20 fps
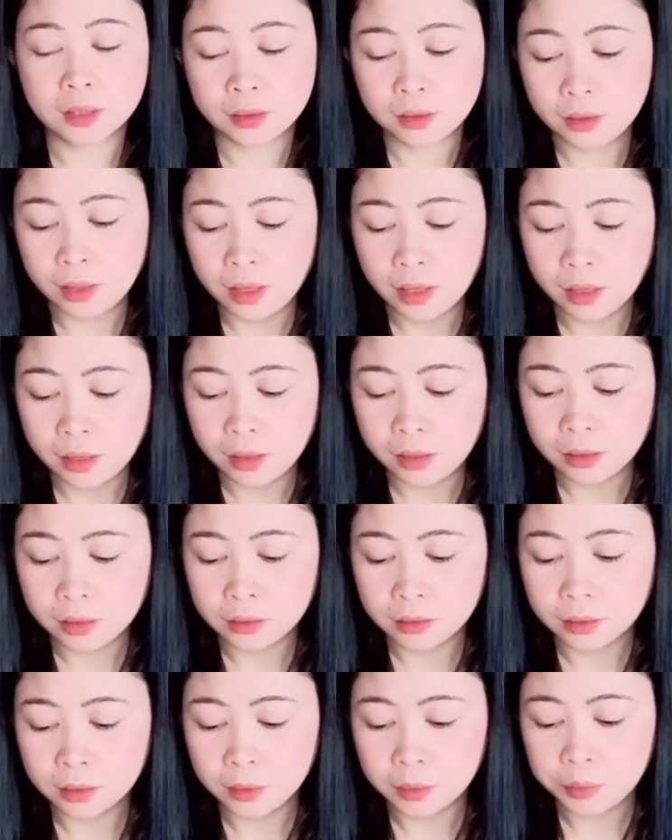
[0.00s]

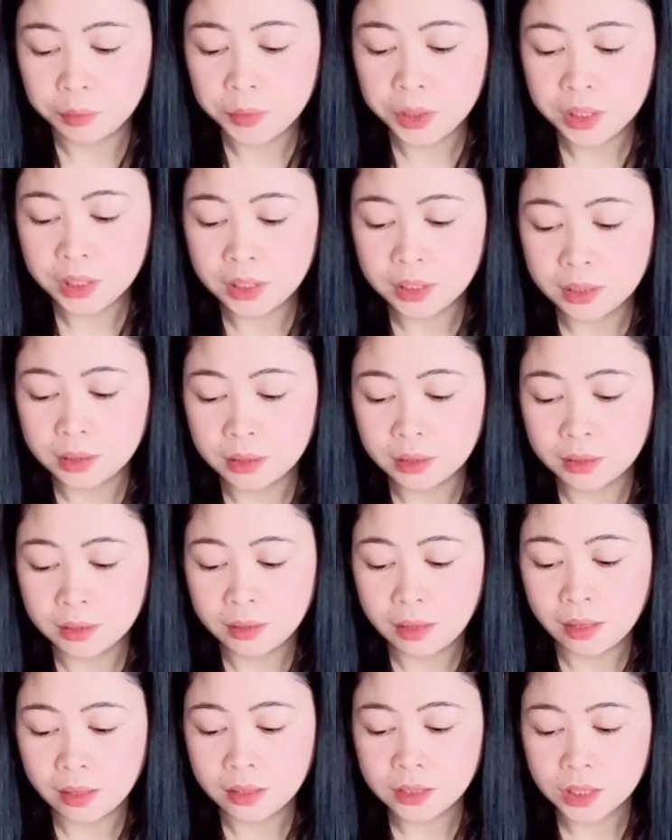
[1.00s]
Then,
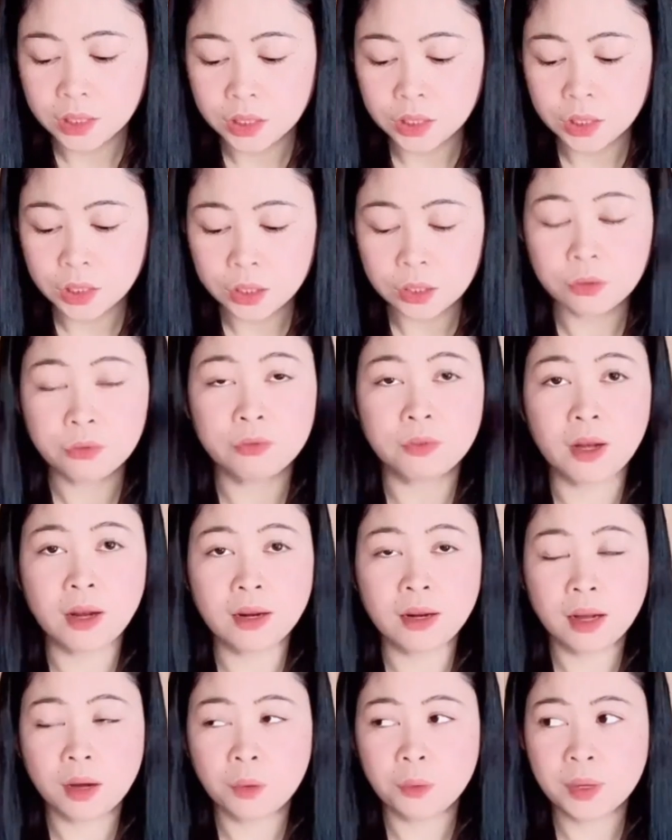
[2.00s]
midnight shift
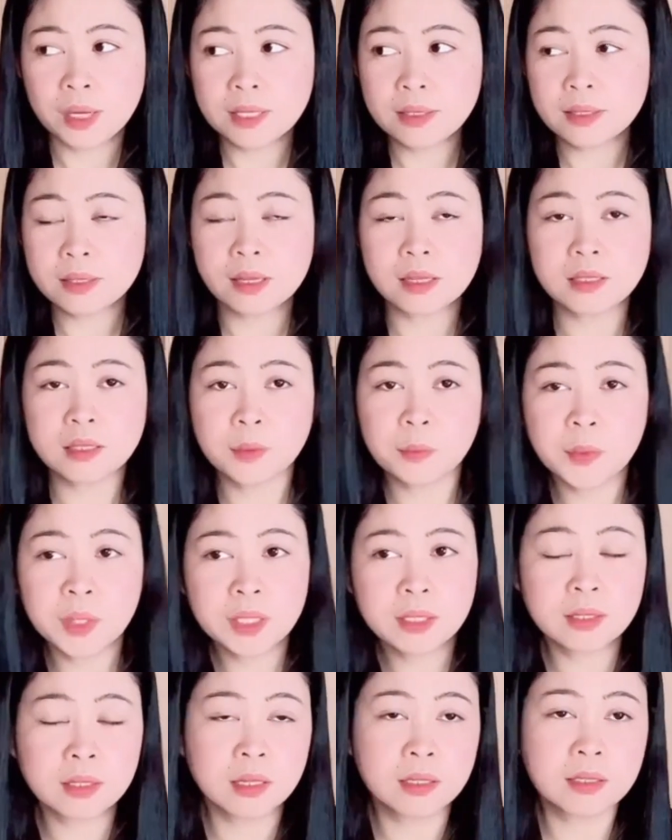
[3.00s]
allowance, kasi
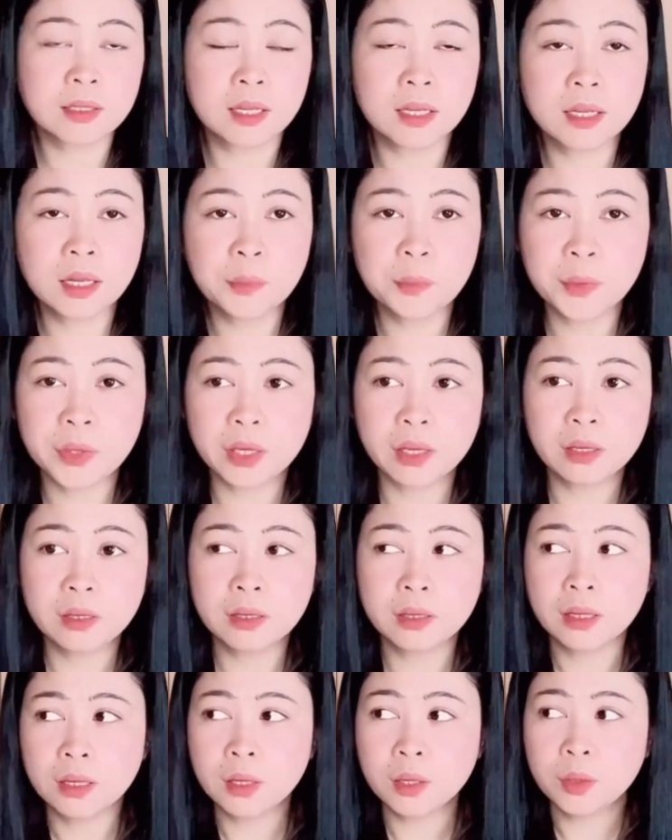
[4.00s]
minsan sa gabi,
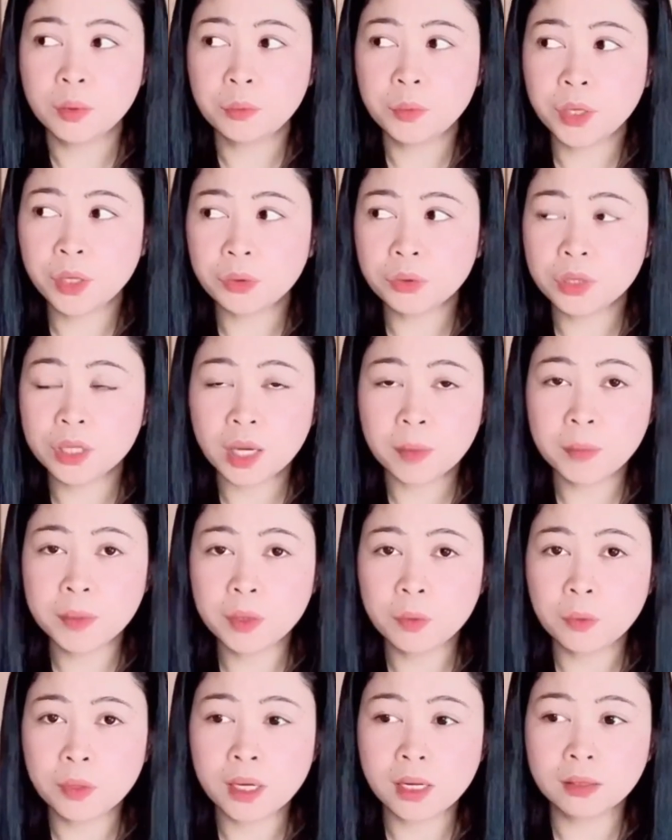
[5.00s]
meron
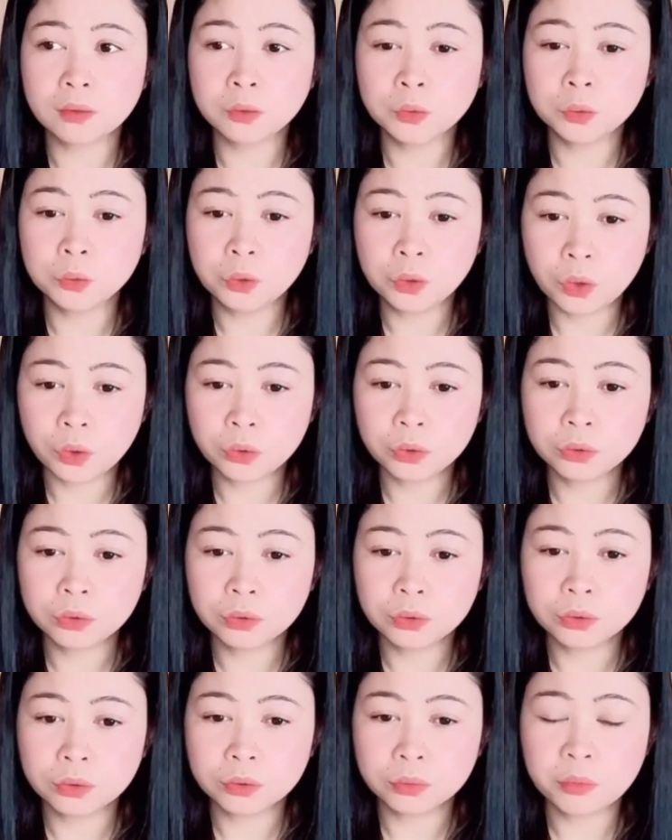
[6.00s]
kaming walang tulog.
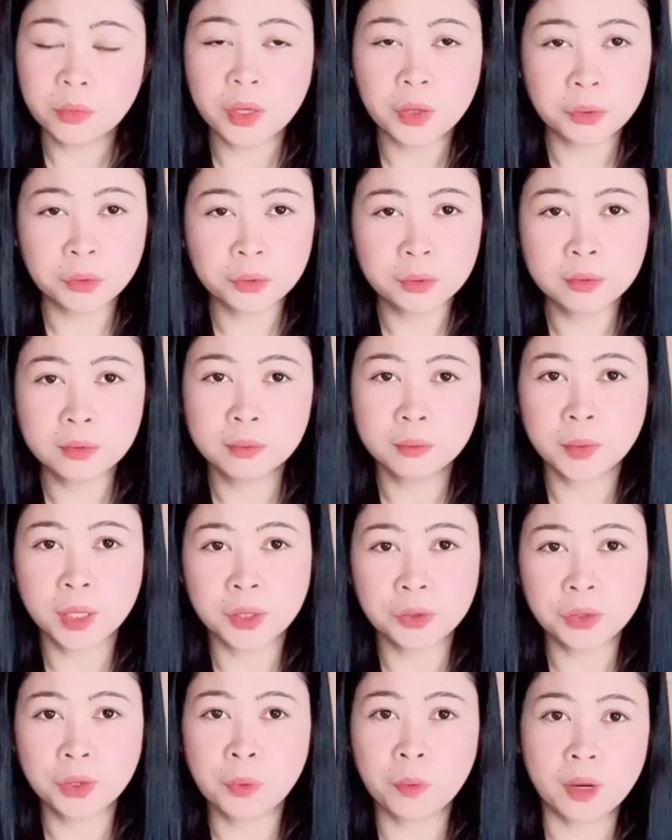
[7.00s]
Meron,
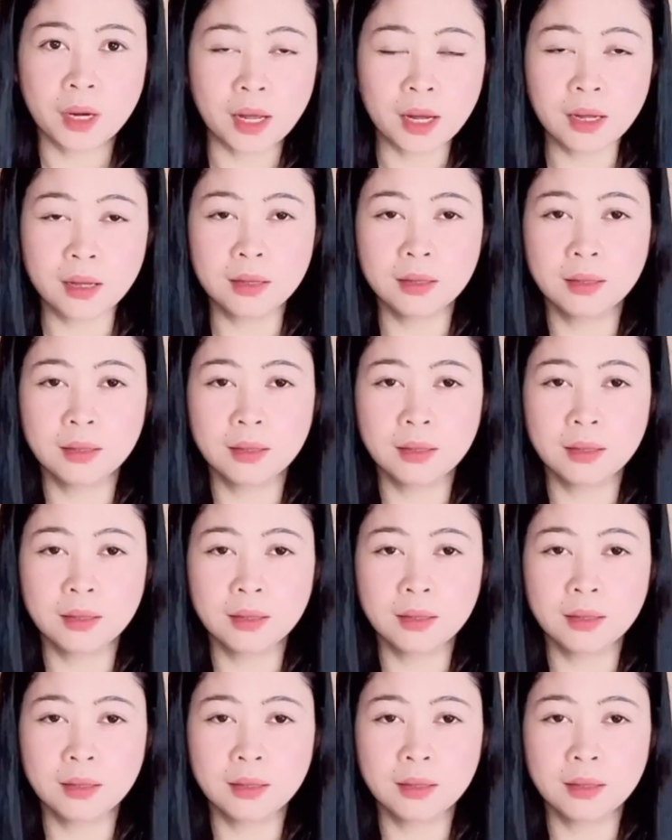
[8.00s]
meron na wala.